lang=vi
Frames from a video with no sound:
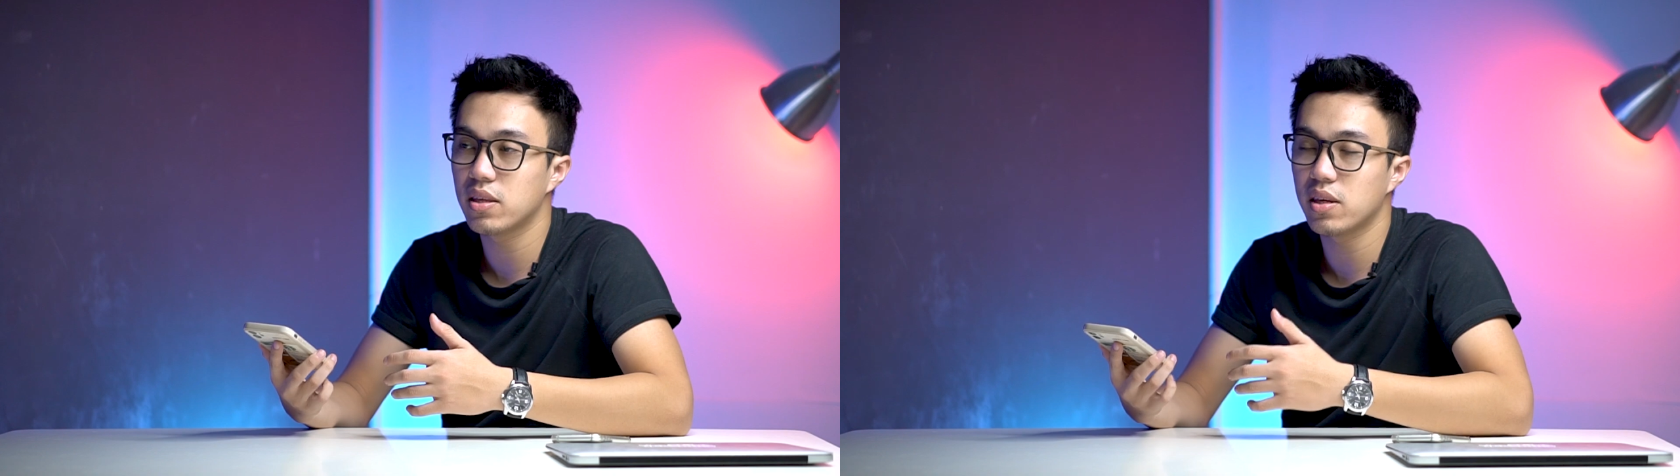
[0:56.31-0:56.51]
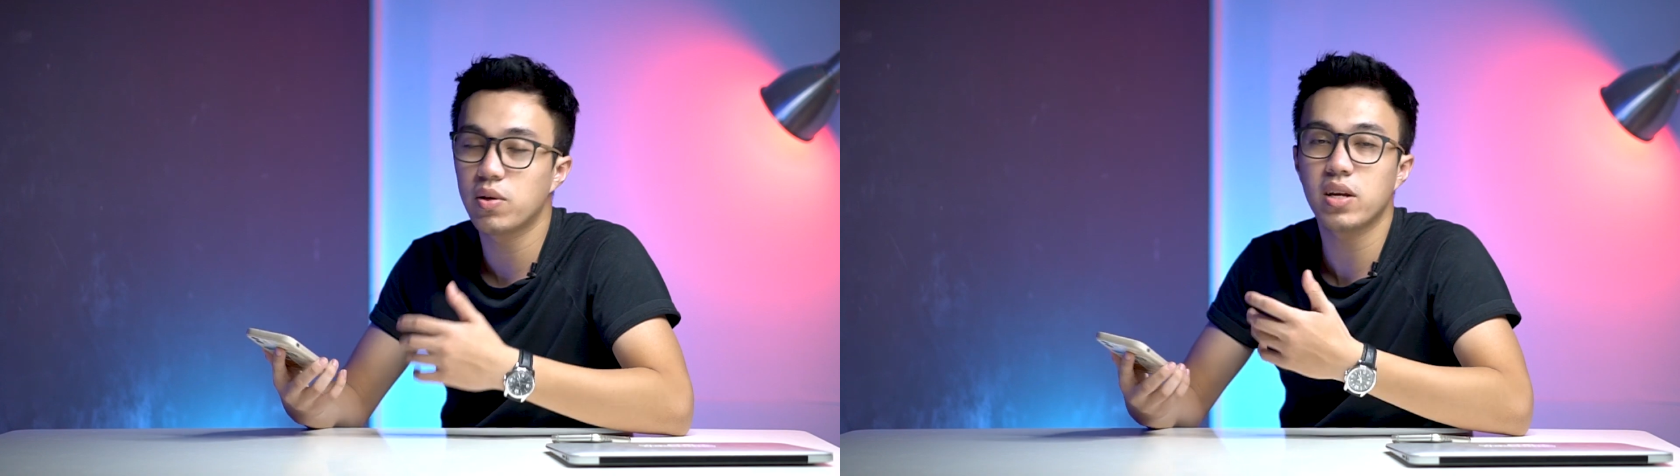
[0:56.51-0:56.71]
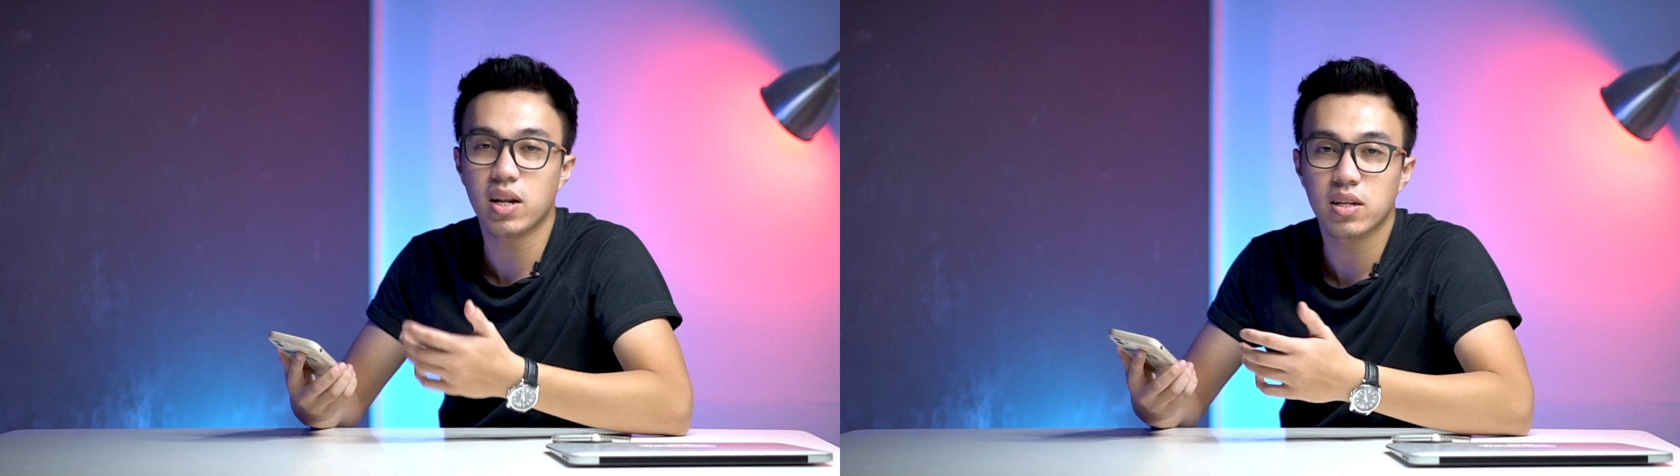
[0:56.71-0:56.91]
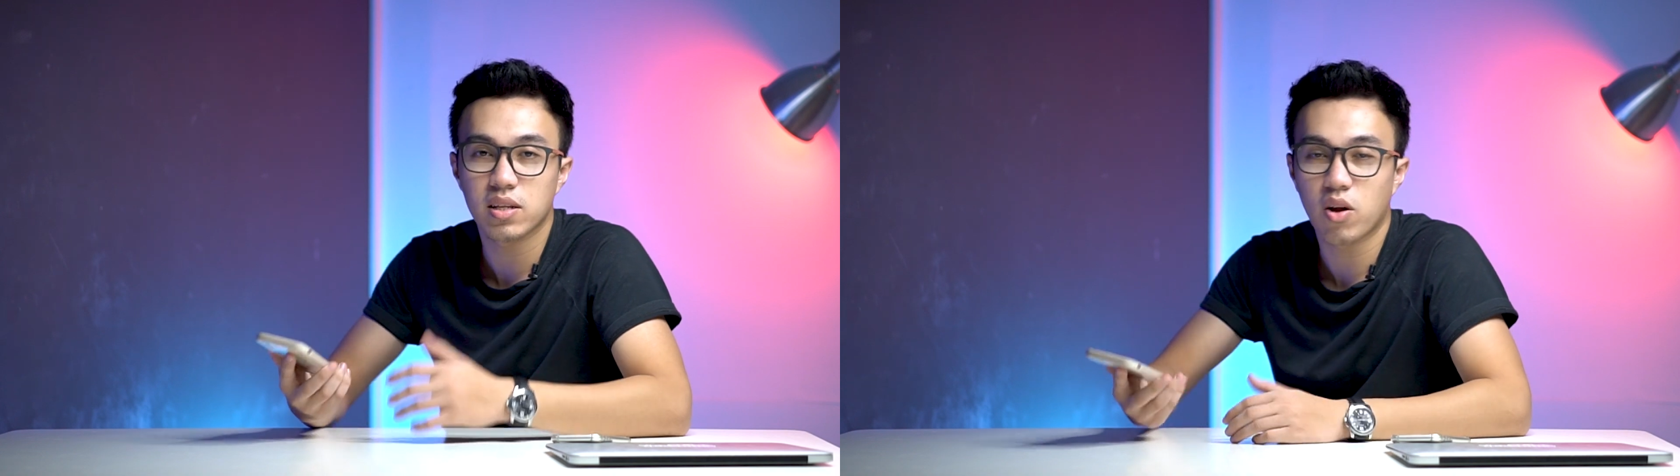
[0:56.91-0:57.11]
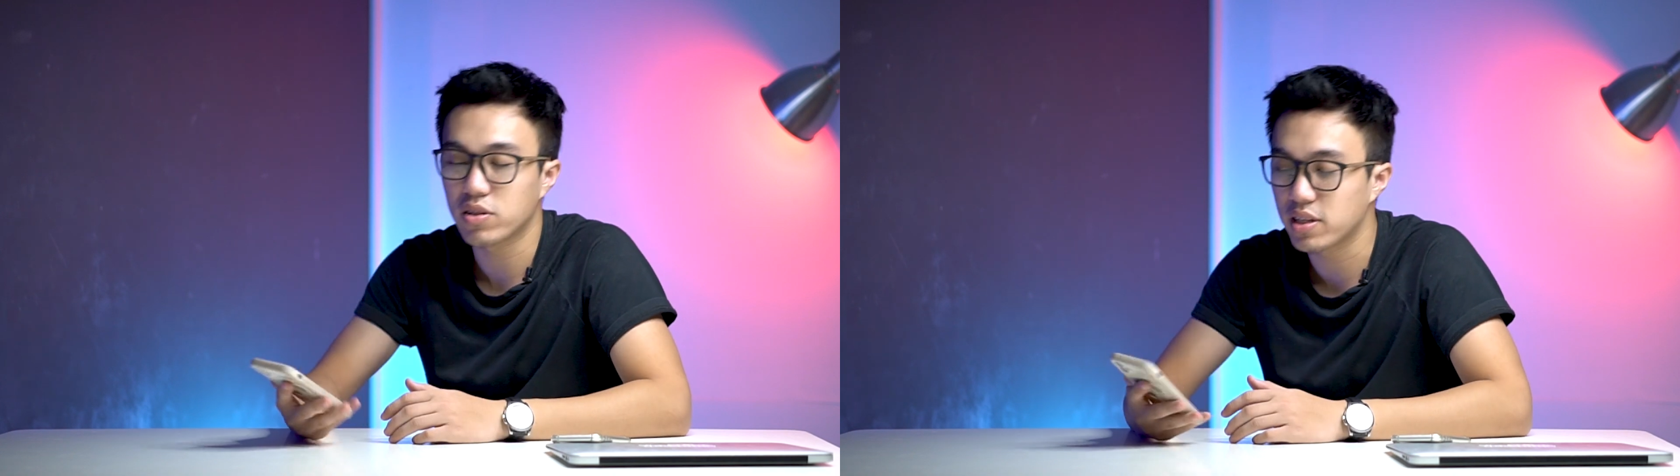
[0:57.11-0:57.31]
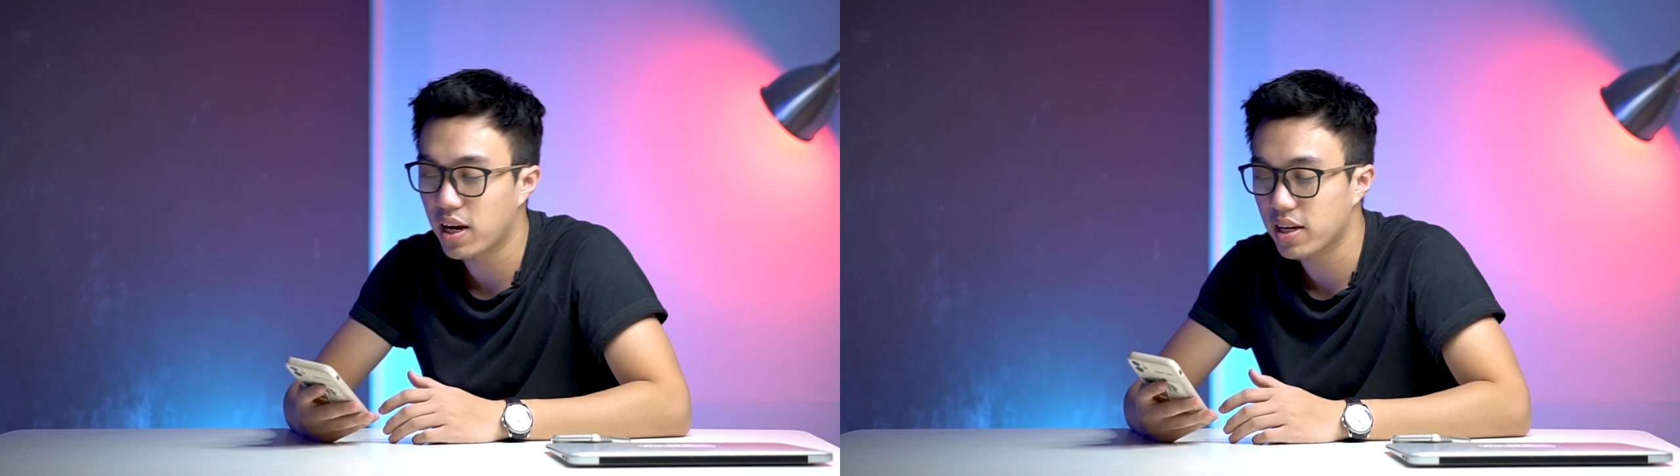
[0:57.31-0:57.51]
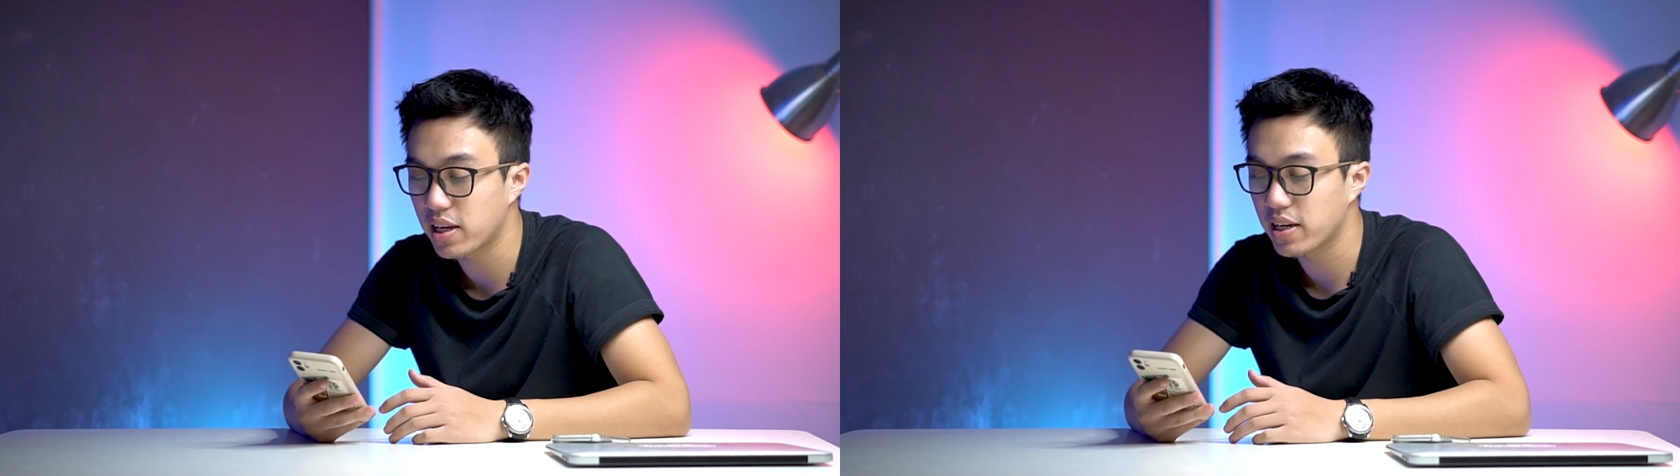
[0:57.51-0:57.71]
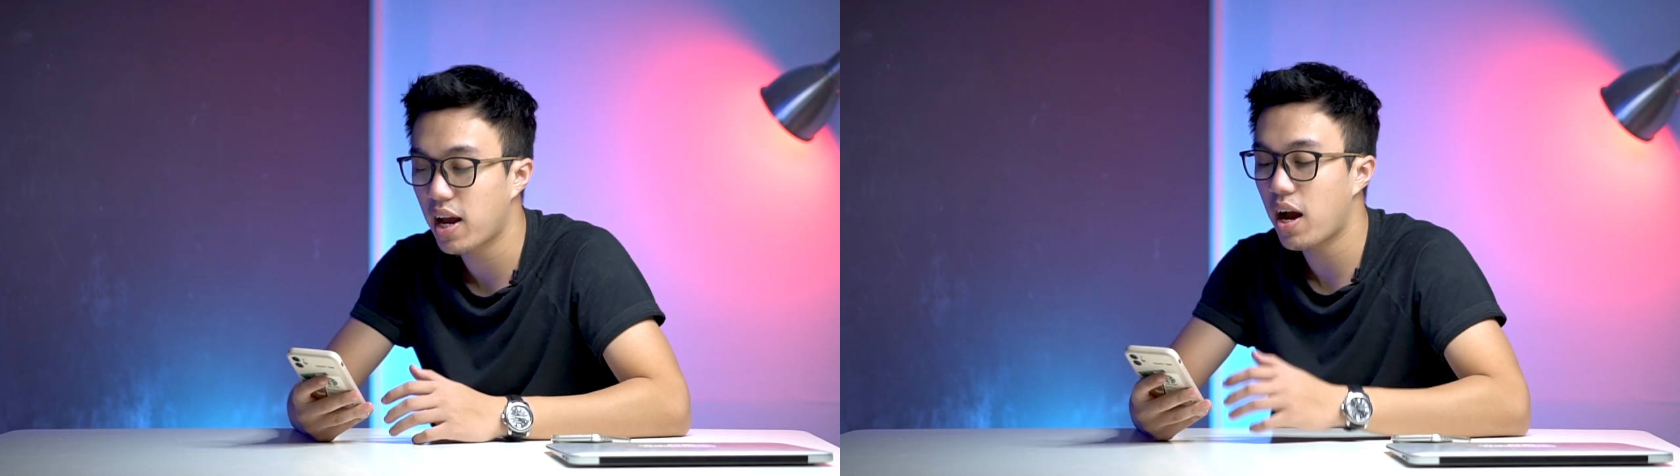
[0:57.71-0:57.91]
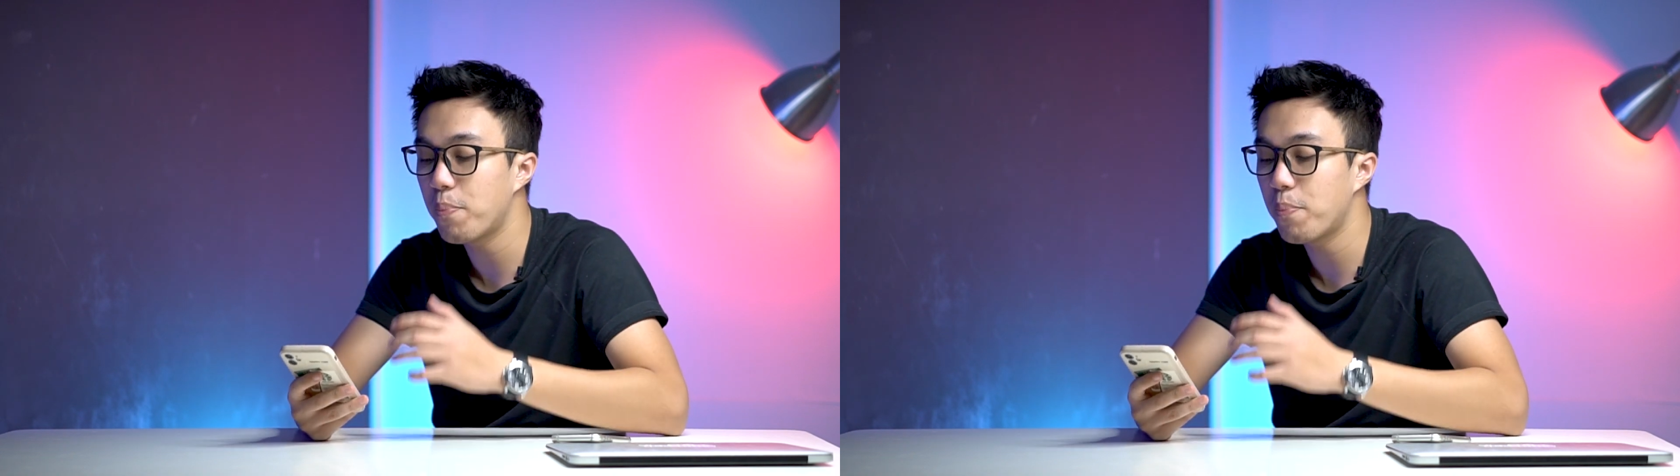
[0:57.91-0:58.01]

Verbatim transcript: điều thứ nhất đó chính là cái tính năng